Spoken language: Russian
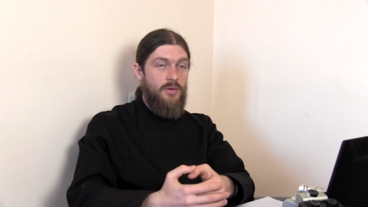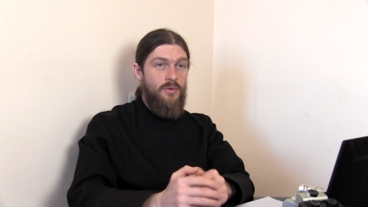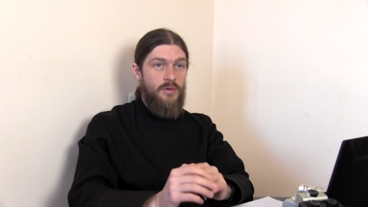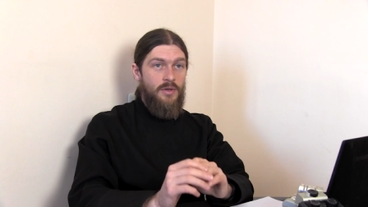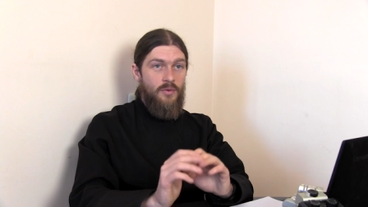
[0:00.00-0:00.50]

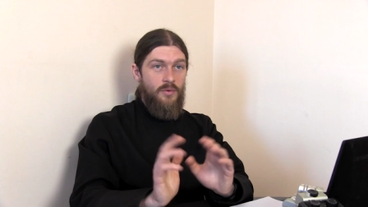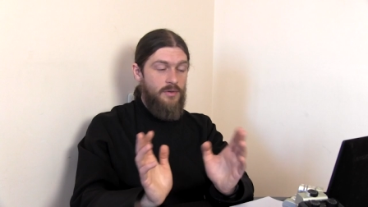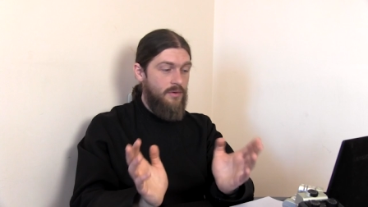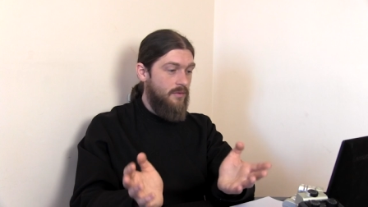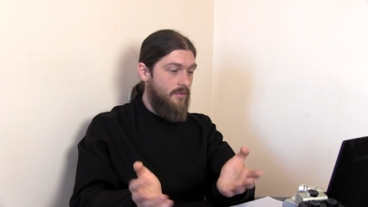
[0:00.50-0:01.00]
которые
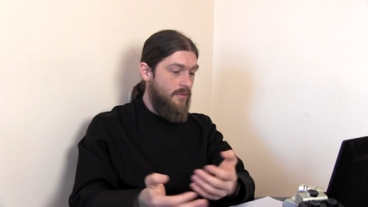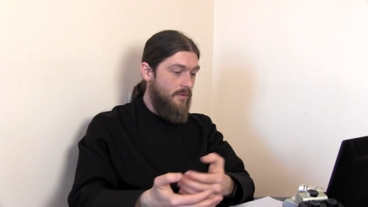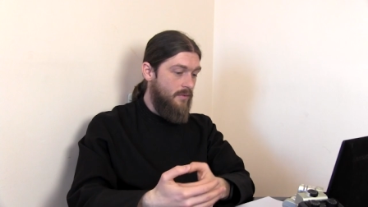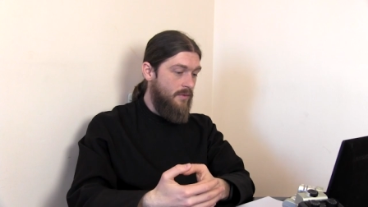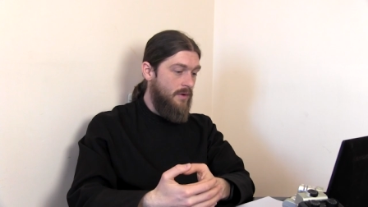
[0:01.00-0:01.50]
находятся
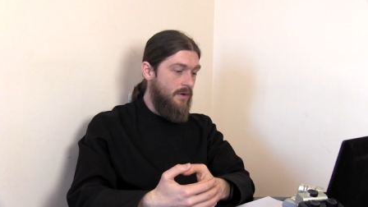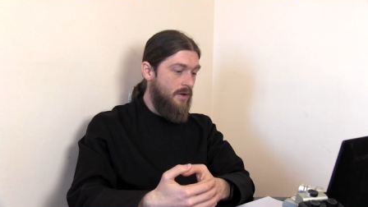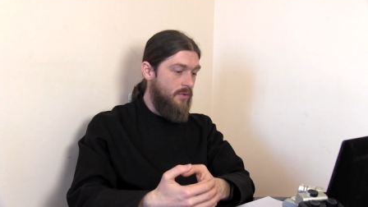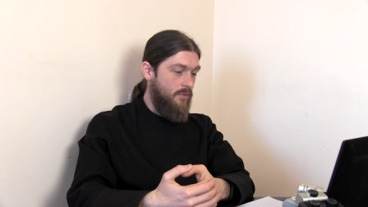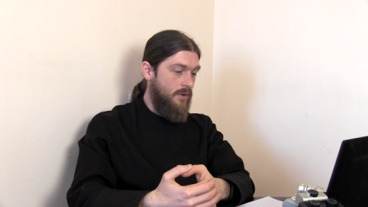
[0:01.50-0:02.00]
в
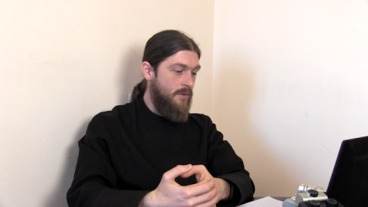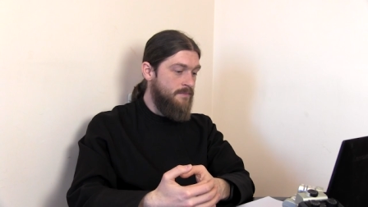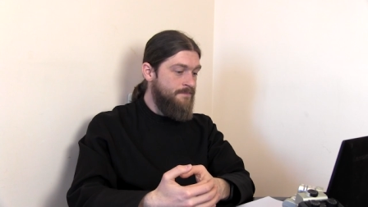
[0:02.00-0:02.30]
округе.